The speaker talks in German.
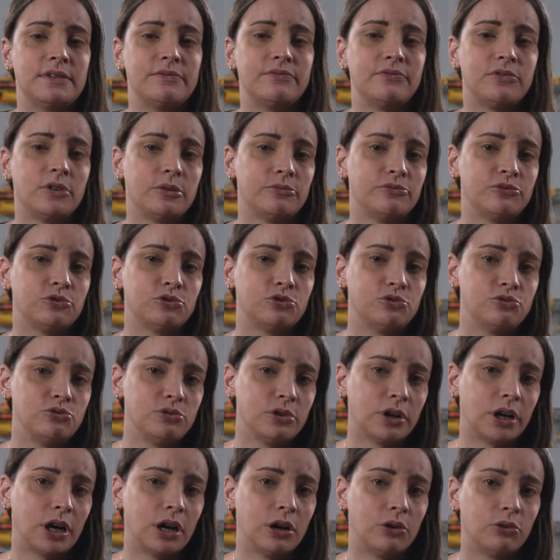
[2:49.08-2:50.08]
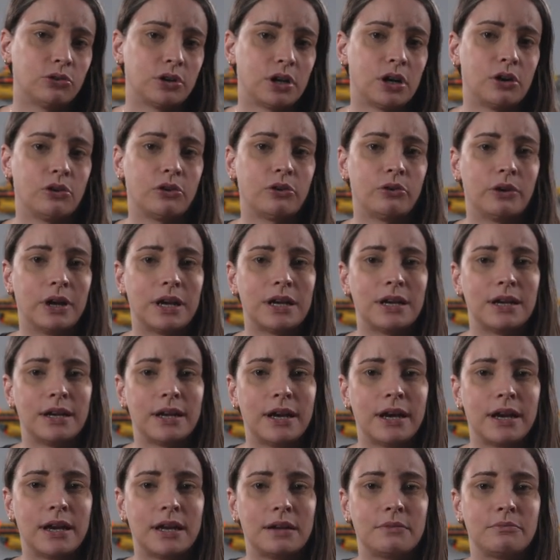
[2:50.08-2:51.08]
Form Futura oder auch
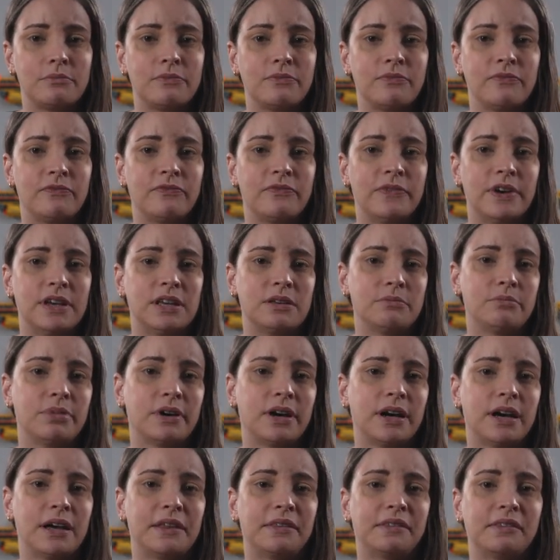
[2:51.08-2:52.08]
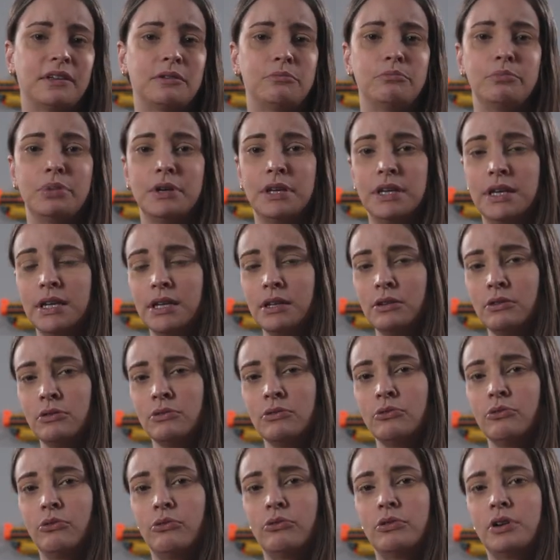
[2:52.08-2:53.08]
Redline, welche bereits seit Beginn
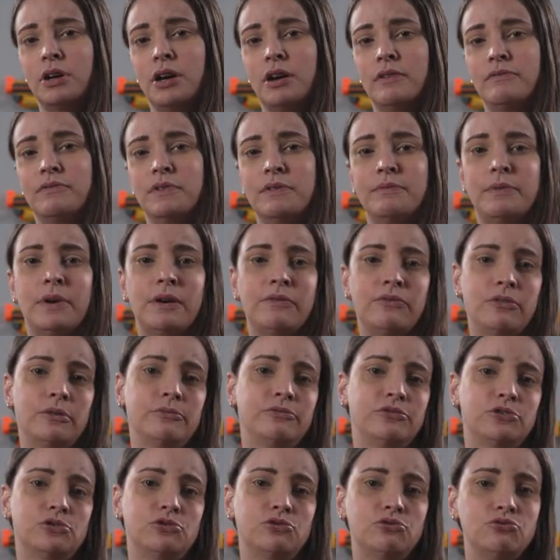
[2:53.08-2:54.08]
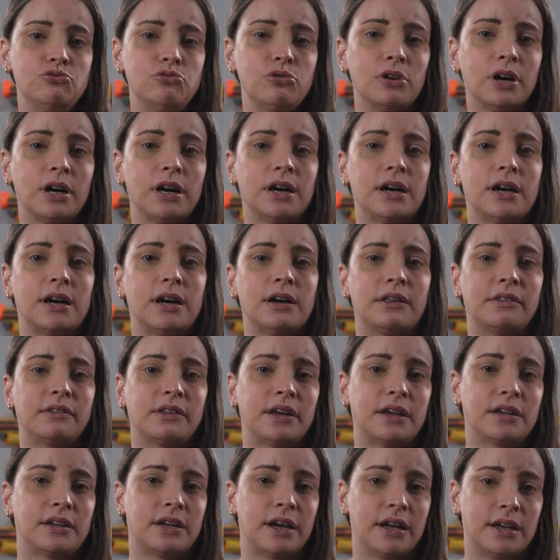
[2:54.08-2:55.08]
oder wie bei Form Futura
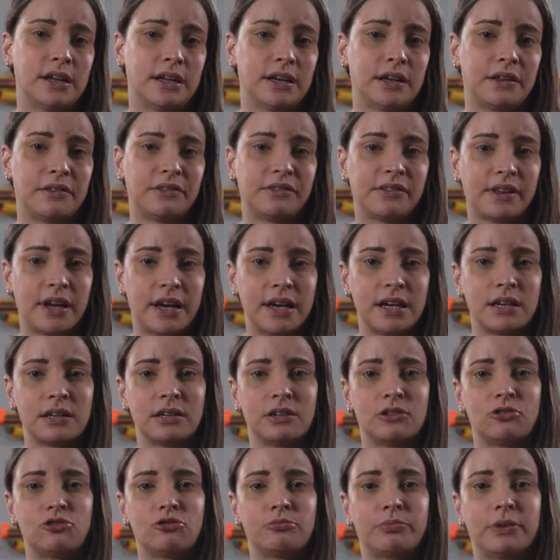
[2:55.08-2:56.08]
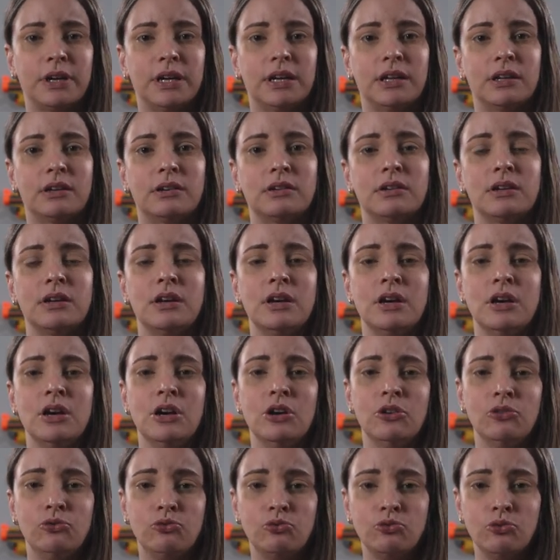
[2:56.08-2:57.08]
seit einiger Zeit entsprechend
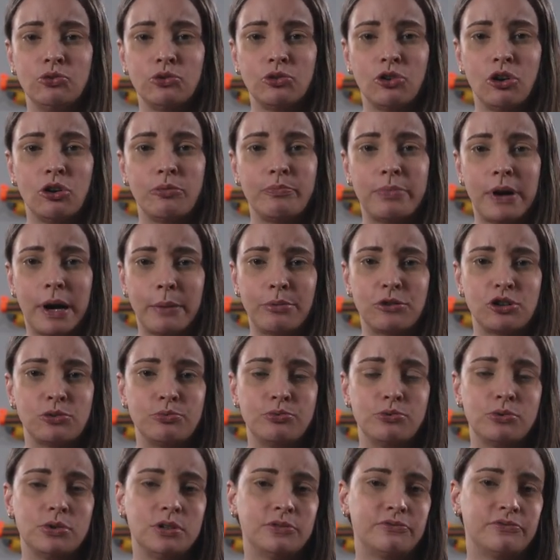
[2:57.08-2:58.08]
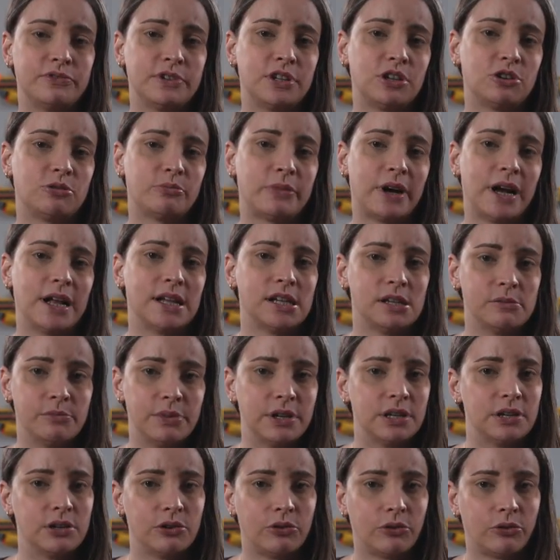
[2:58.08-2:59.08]
nur noch Pappspulen für die normalen
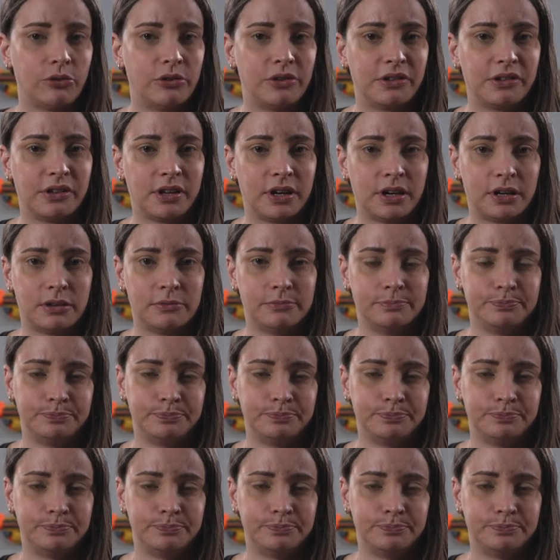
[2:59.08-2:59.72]
Gebindegröße an.